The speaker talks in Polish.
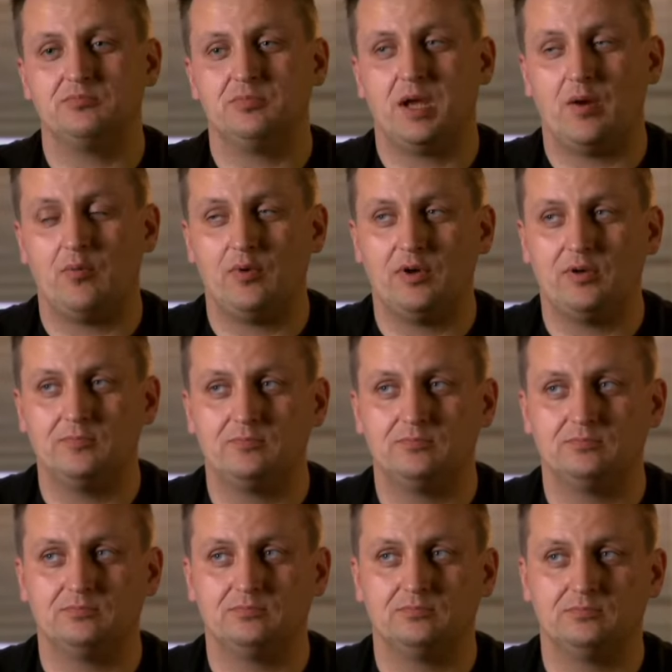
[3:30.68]
Miałem
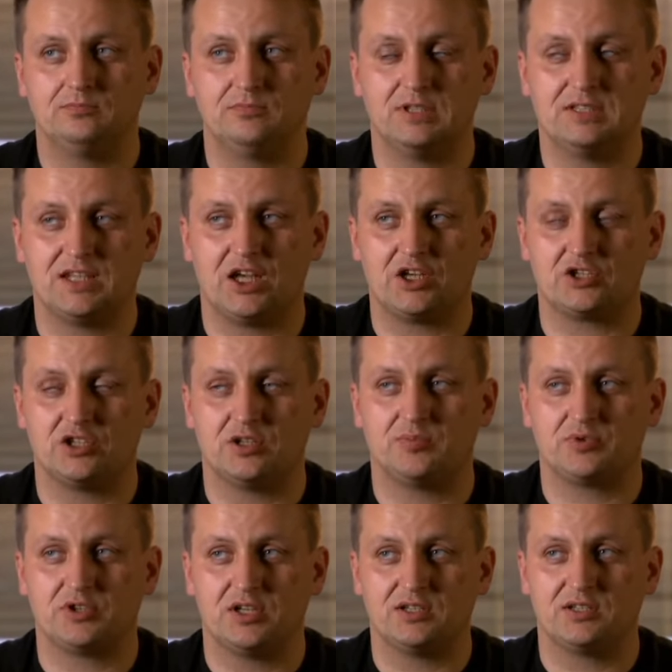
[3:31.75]
zaszczyt
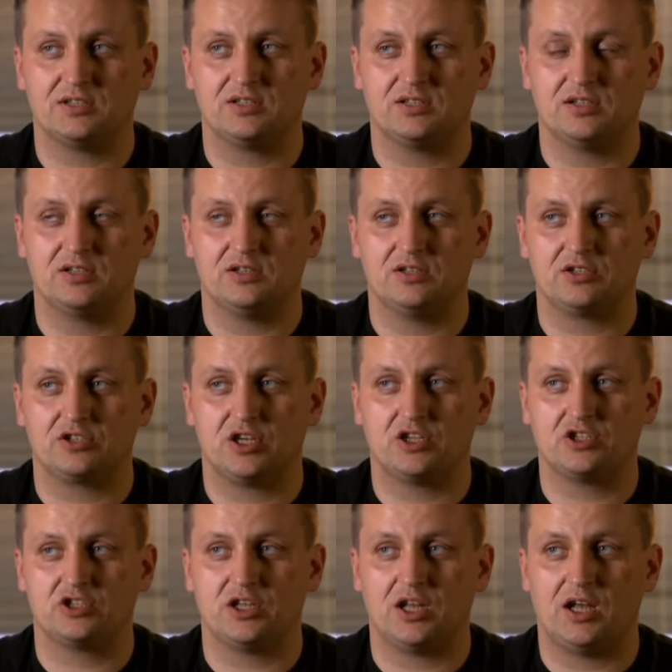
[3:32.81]
przez e,
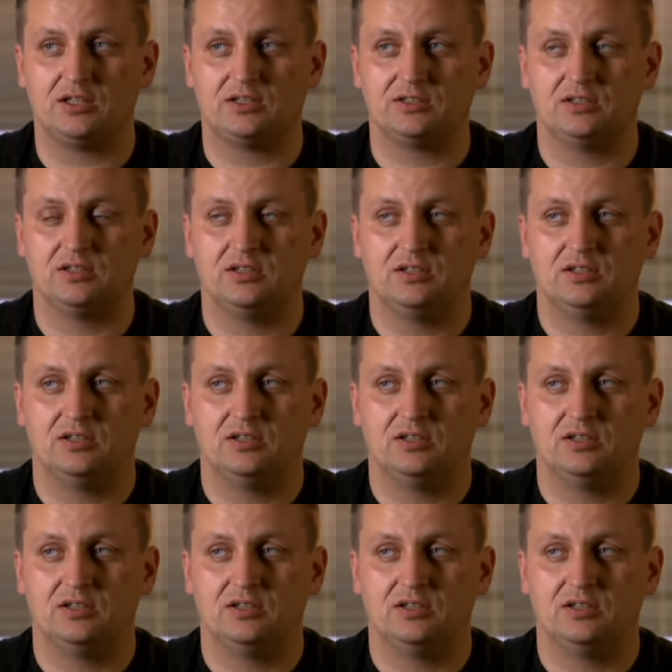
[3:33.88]
sześć lat